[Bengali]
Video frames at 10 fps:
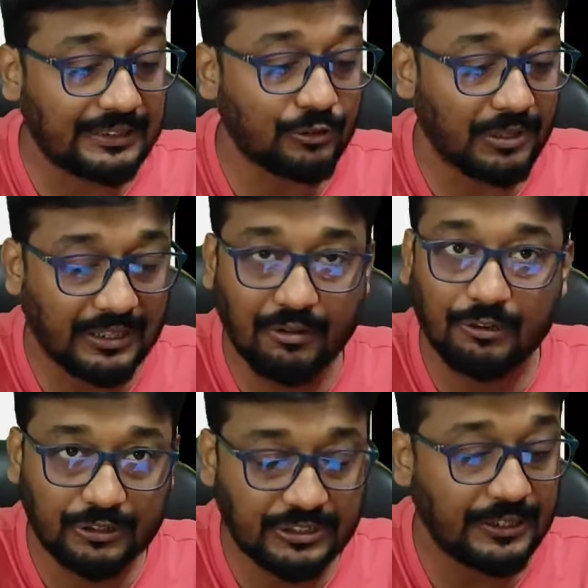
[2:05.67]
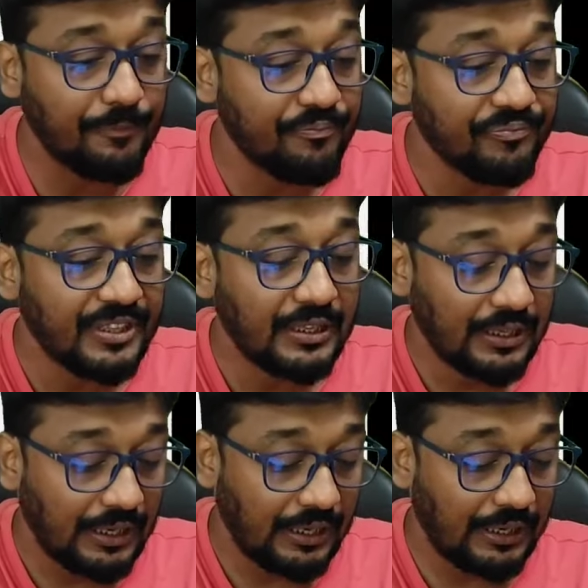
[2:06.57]
কি কি জমা নেওয়া হচ্ছে
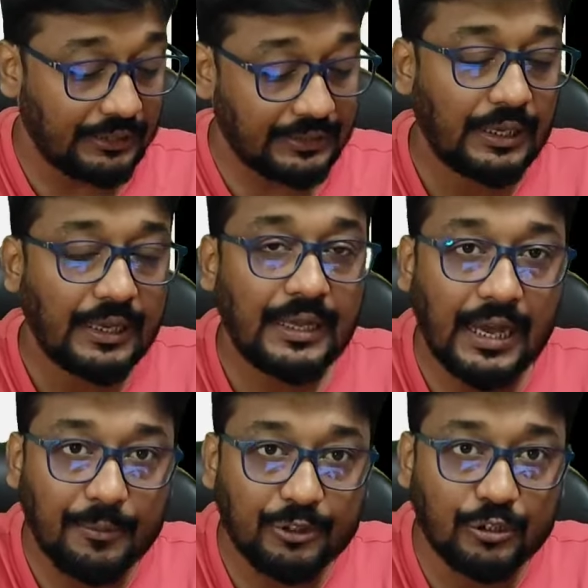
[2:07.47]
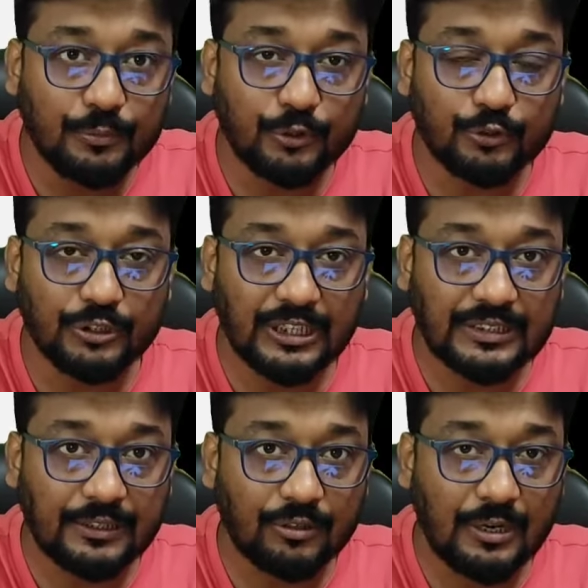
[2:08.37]
এই আবেদনপত্র
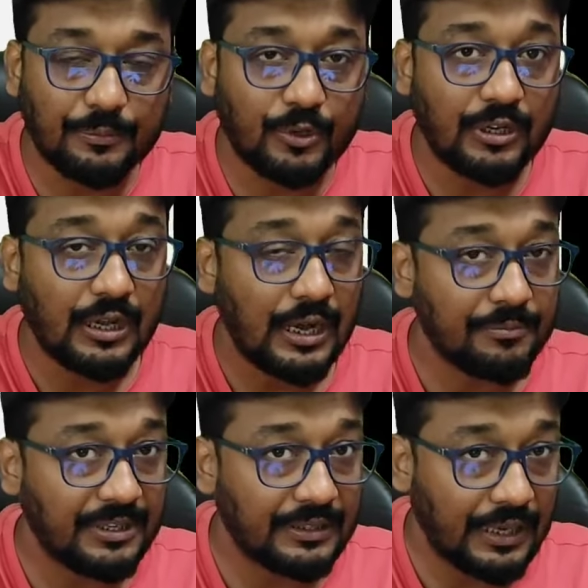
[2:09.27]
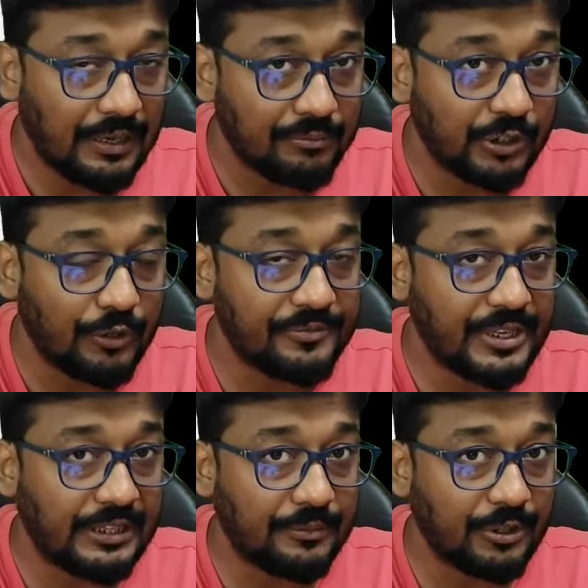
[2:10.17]
যাচাই করার পর আপনার নাম
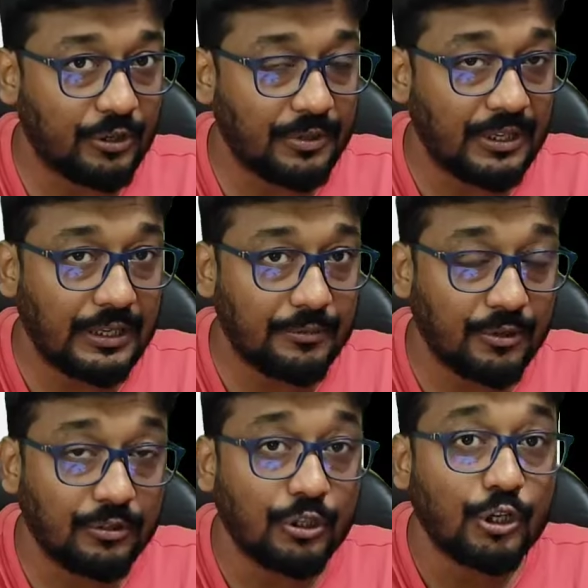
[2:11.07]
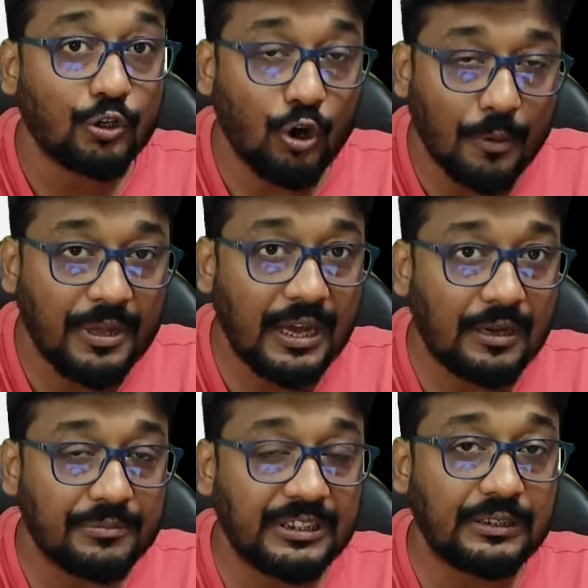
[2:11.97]
ওয়েবসাইটে বেরোবে এবং কবে
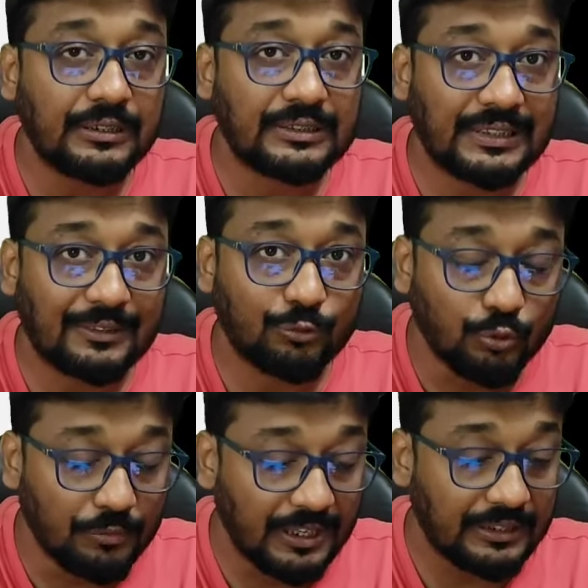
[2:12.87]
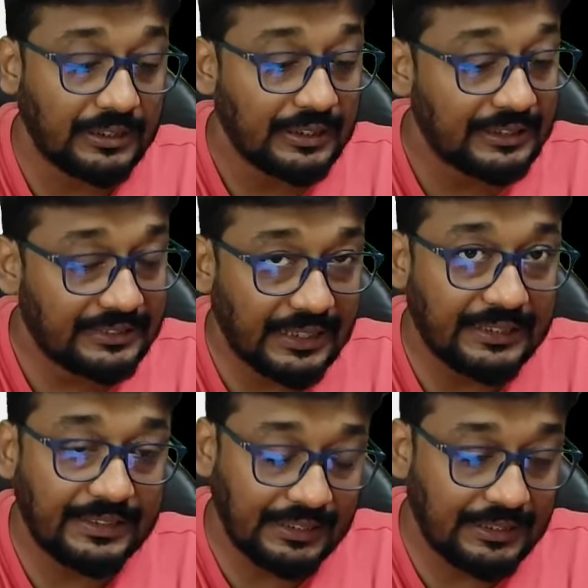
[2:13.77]
আপনি সেটা তুলবেন
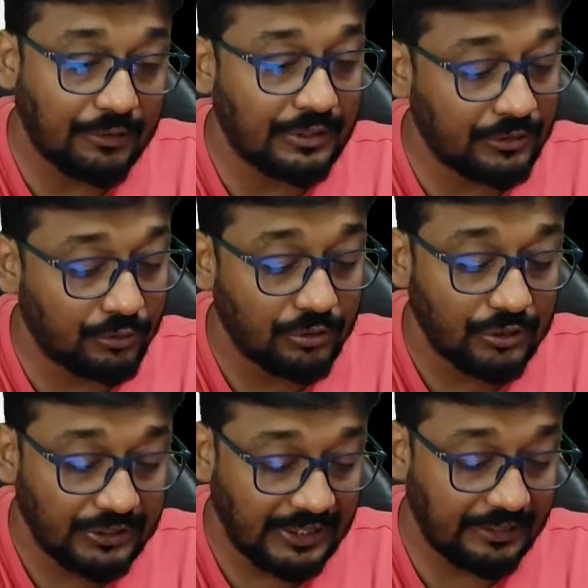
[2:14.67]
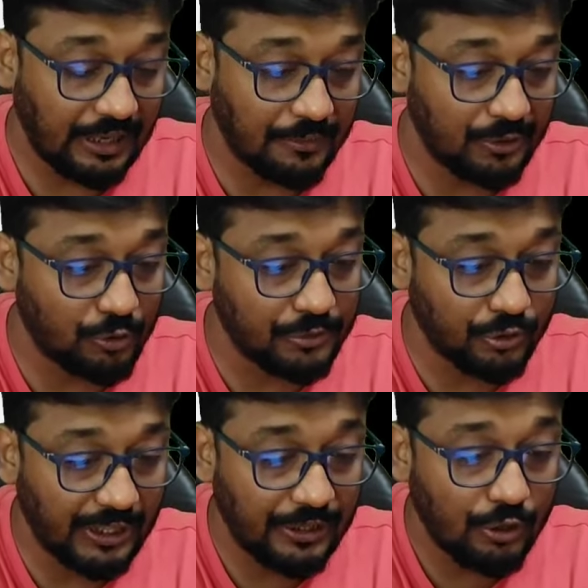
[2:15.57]
সেই ডেটটাও কিন্তু দিয়ে দেওয়া হবে
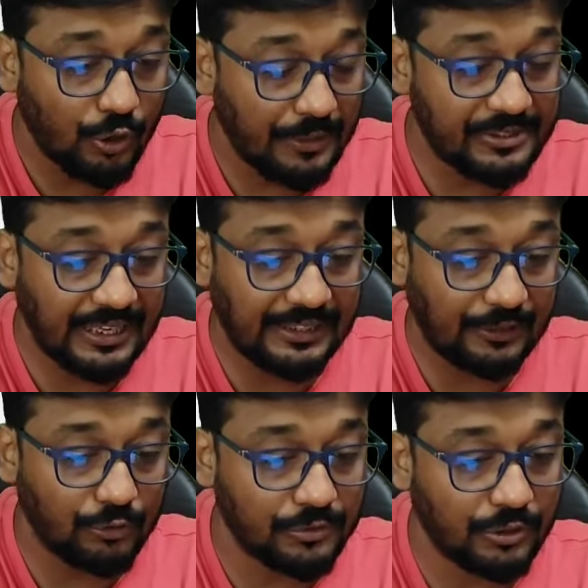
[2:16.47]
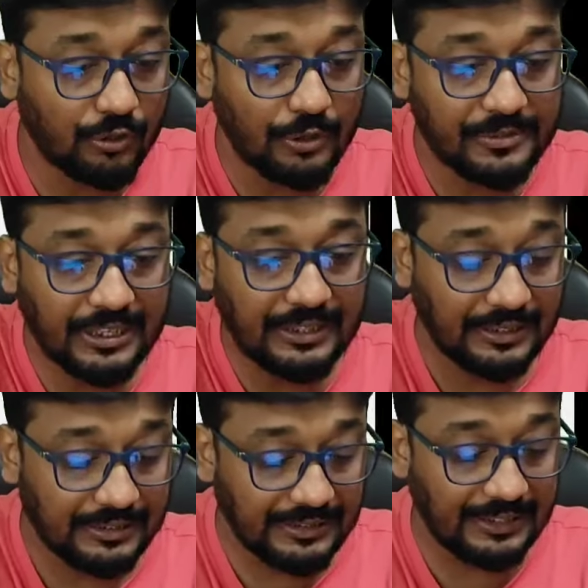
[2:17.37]
কমিশনের ওয়েবসাইটে কমিশনের ওয়েবসাইটে
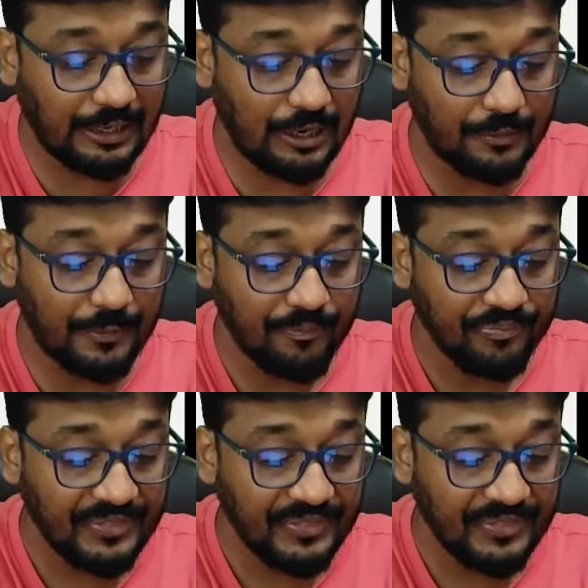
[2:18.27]
দিয়ে দেওয়া হবে